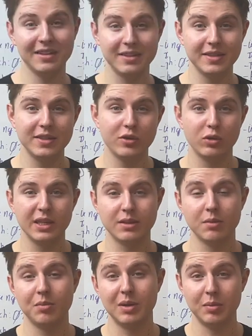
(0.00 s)
Risiko, das
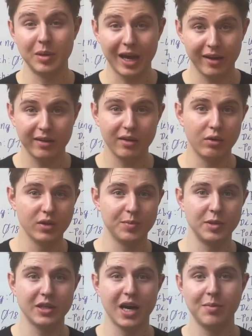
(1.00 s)
man bei einem
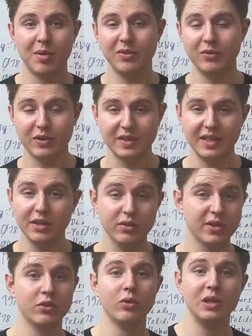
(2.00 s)
Krankenhausbetreiber wie
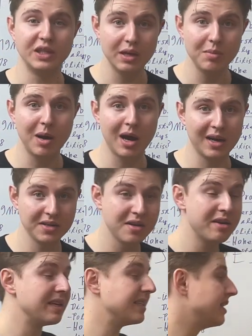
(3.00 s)
Fresenius natürlich immer hat,
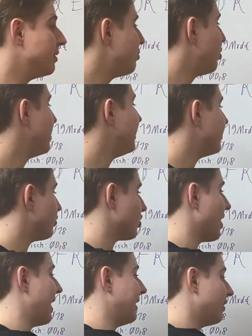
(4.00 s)
sind
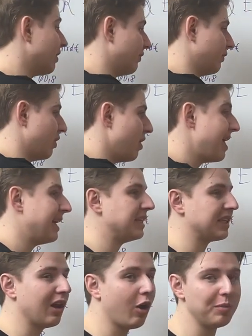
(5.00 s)
politische Eingriffe. Ich
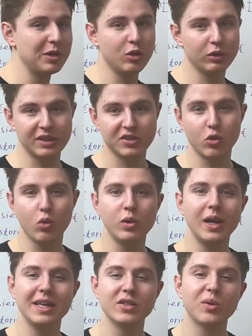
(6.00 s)
glaube jedoch, dass
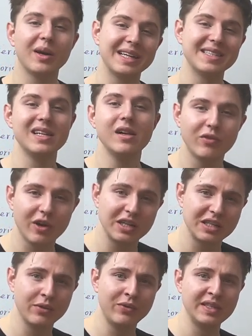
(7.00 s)
Corona hier sogar ganz
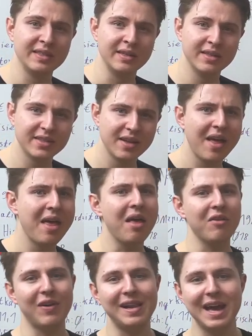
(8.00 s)
hilfreich gewesen ist,
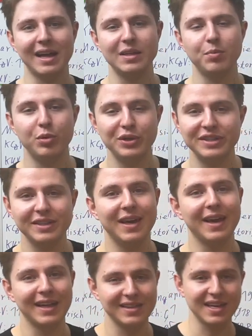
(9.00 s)
weil hier hat die Politik ja ganz